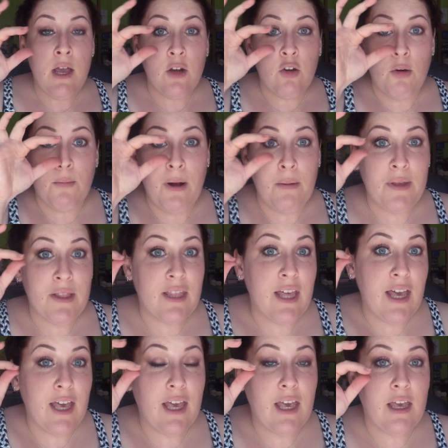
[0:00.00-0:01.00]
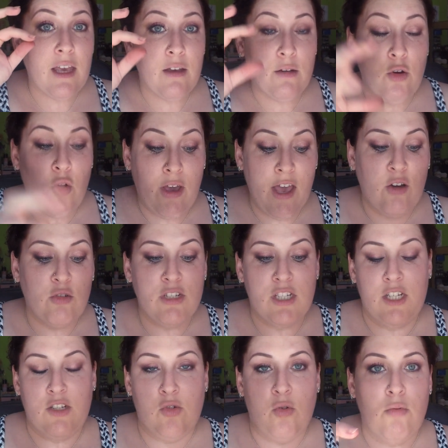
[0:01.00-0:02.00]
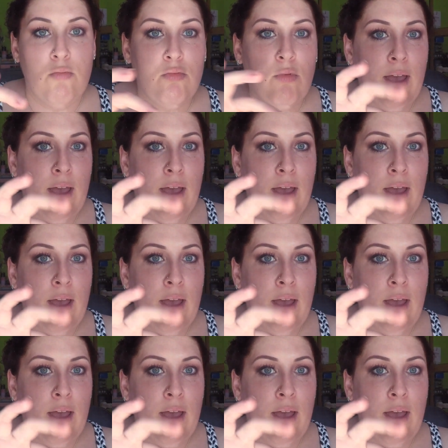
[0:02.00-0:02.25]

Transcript: Normalmente lo que hago es eso,